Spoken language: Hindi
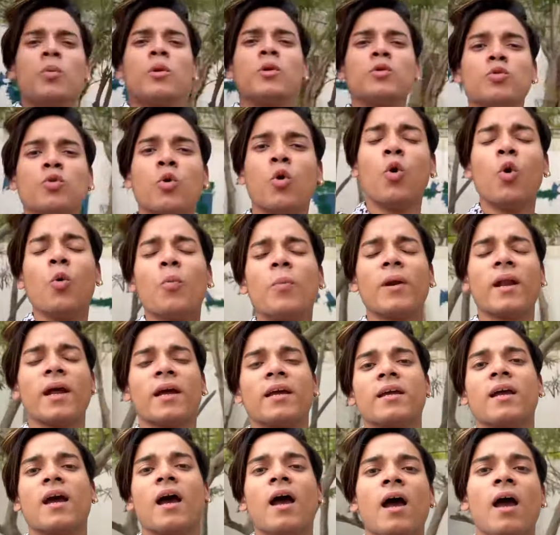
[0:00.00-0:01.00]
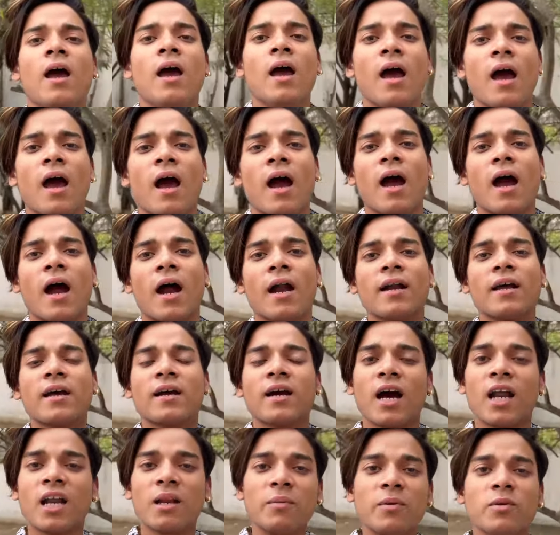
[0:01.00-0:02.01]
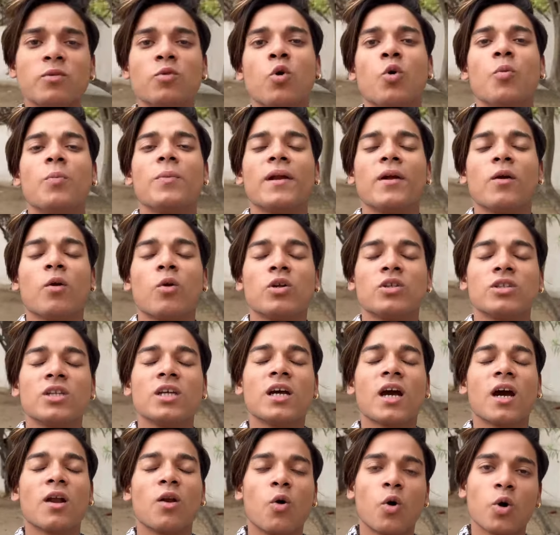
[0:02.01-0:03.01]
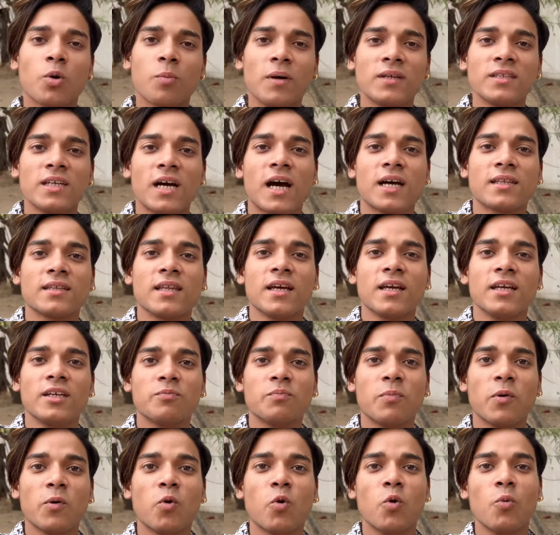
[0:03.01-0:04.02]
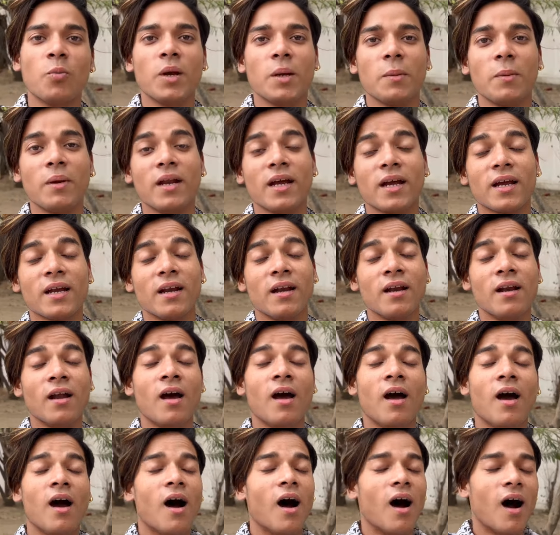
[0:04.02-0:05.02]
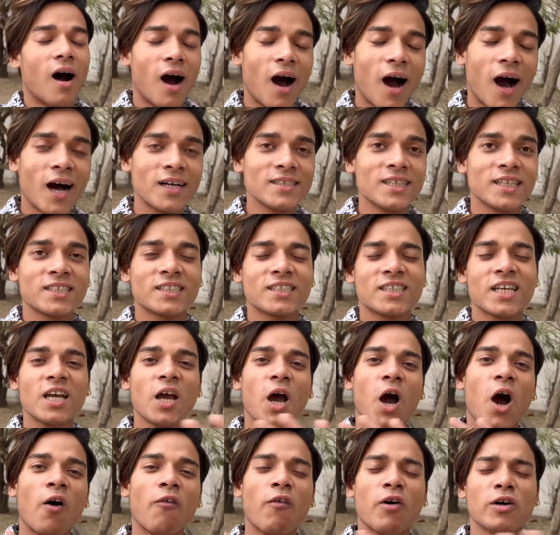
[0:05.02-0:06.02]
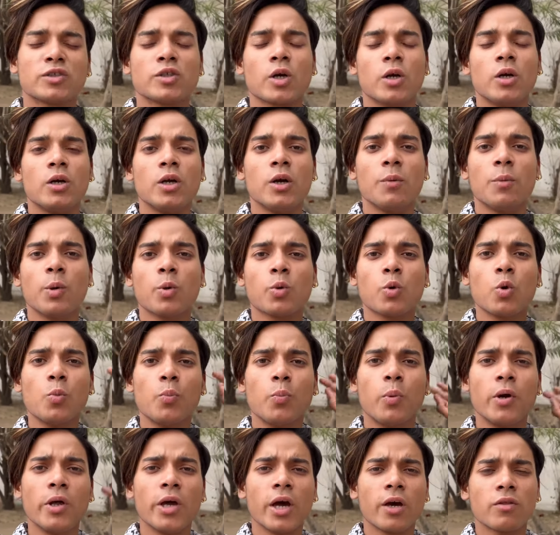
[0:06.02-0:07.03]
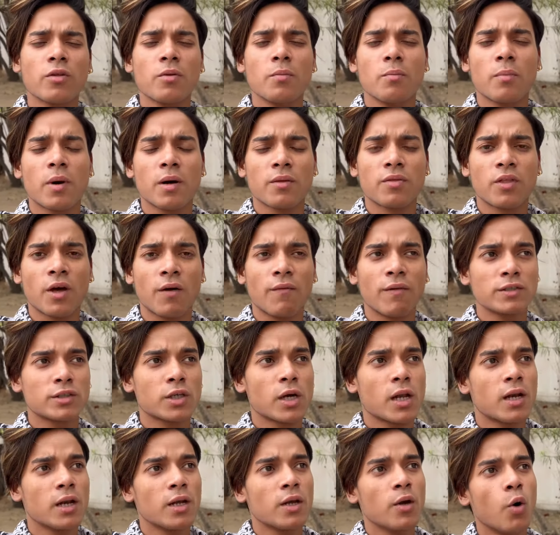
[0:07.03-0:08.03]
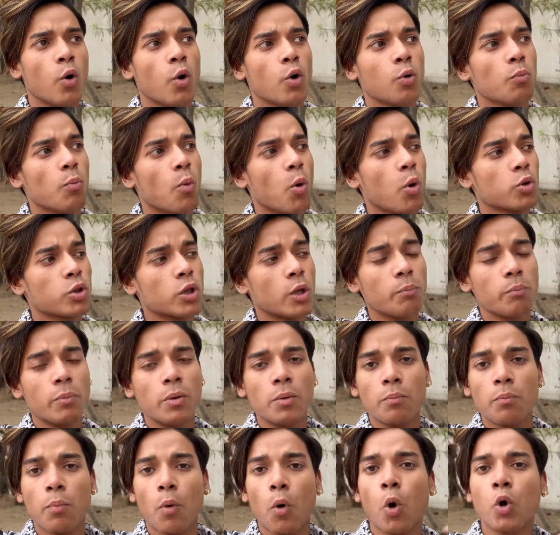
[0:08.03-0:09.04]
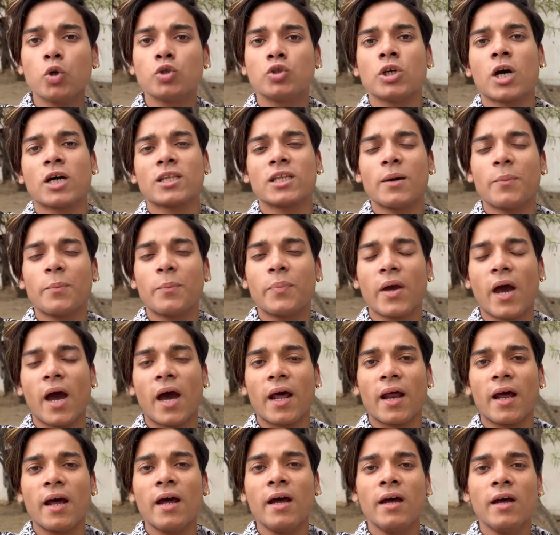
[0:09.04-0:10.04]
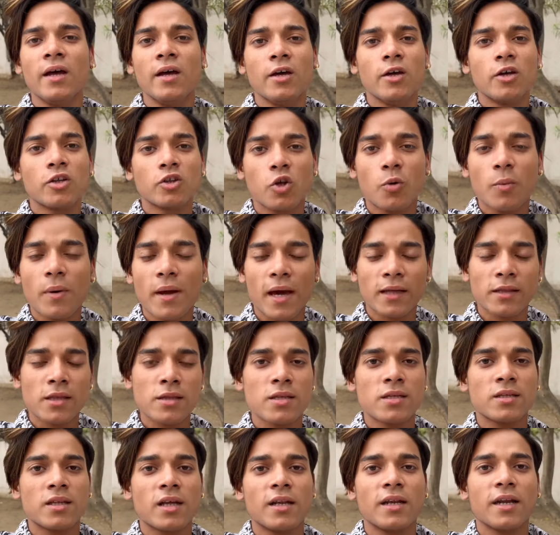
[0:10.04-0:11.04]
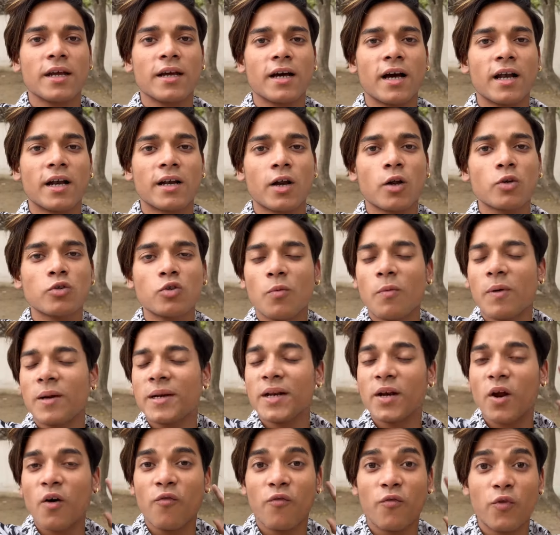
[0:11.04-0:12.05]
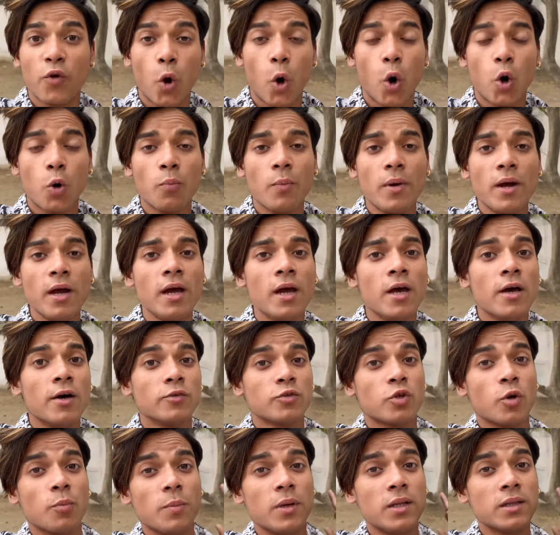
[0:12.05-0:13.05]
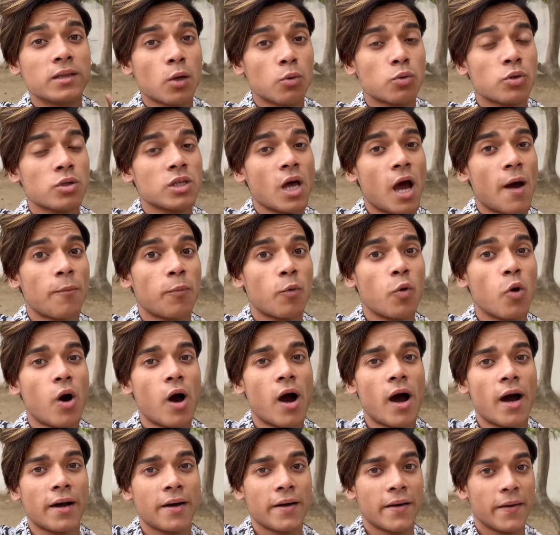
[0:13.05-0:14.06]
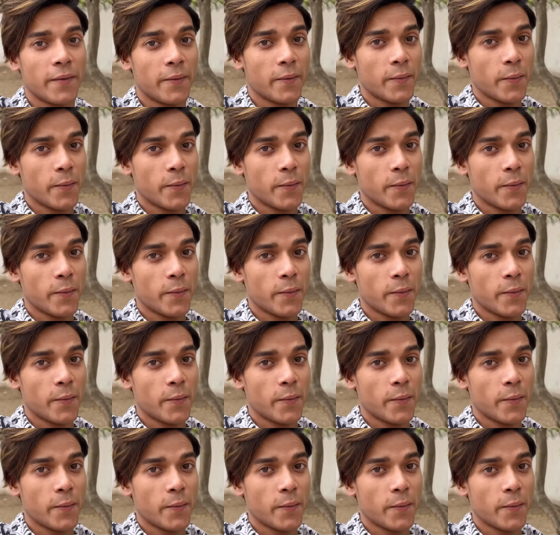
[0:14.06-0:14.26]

भी धूप नहीं है एंड कल भी धूप नहीं होनी थी कल और मज़ा आता है इस पर घूमने पर लेकिन आज अच्छी हवा चल रही है बिल्कुल बढ़िया सी मस्त हवा चल रही है और मौसम भी बहुत ज़्यादा प्यारा है तो मैं यहाँ से सीधा निकल रहा हूँ तो बने रहा व्लॉग में तो मिलता फिर आपको आगे